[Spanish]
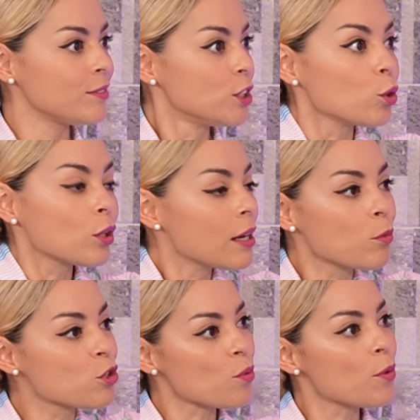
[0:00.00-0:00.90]
Yo tenía
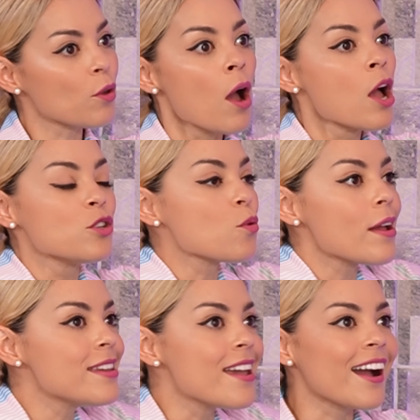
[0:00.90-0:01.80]
mucho miedo. Yo, voy
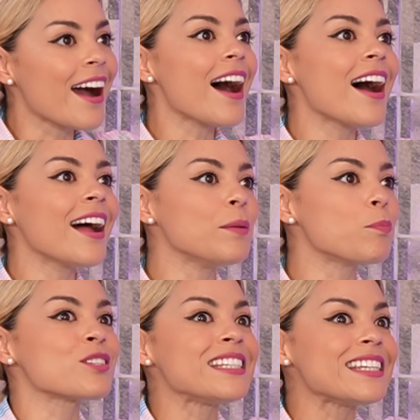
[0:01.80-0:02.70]
a llegar y
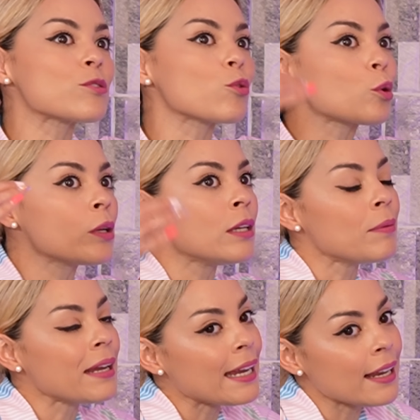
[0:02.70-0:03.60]
pues sí, es otro
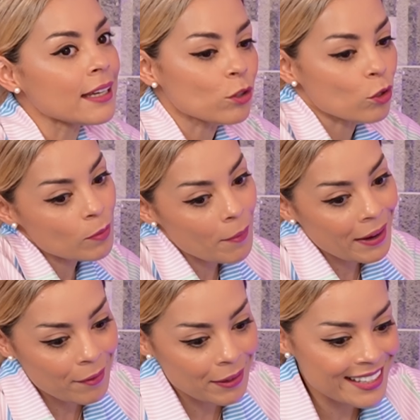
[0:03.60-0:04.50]
nivel y todos me
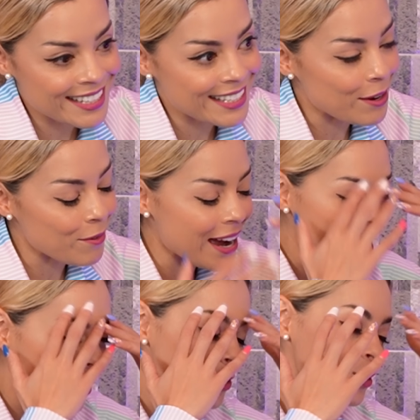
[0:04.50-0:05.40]
van a ver hacia, hacia
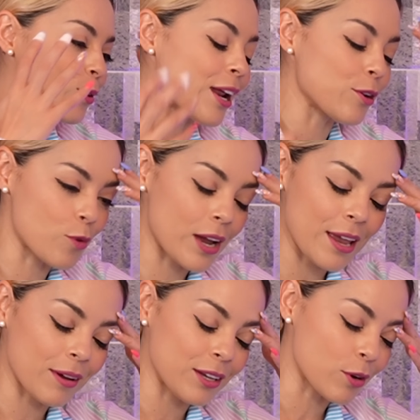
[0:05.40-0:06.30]
abajo y soy la
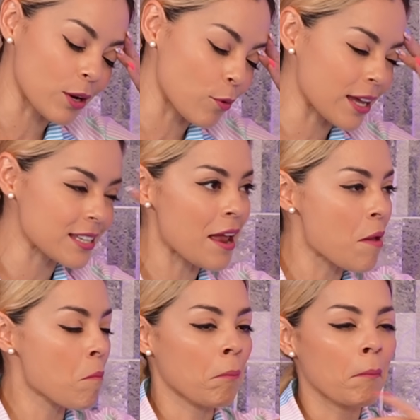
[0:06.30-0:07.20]
nueva y yo qué voy a hacer.
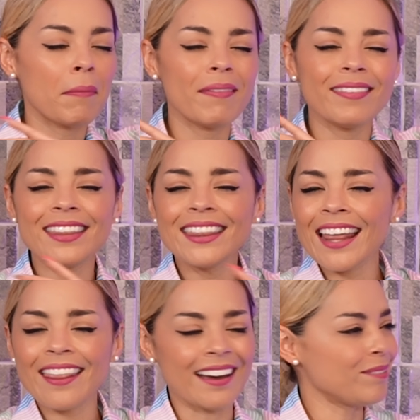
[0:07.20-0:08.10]

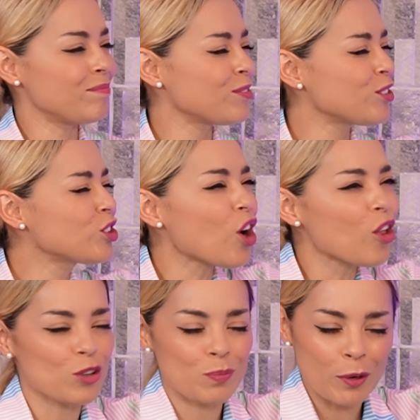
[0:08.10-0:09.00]
Nada,
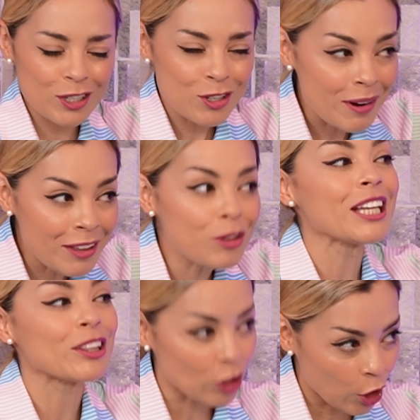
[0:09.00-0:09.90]
todos, pero estoy hablando
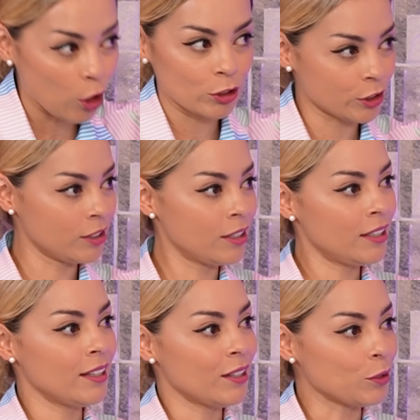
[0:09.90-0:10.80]
de todos.
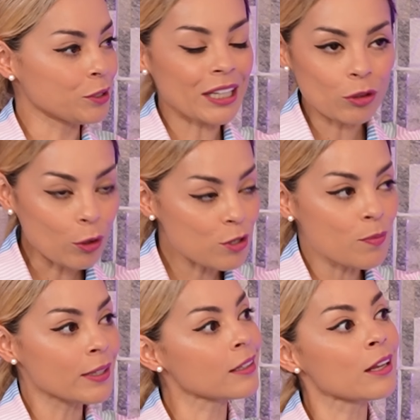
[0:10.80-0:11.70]
O sea, todos
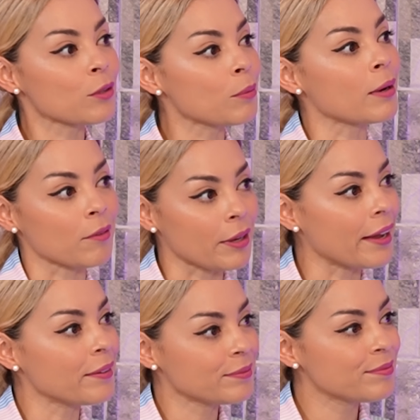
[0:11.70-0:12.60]
me trataron de maravilla.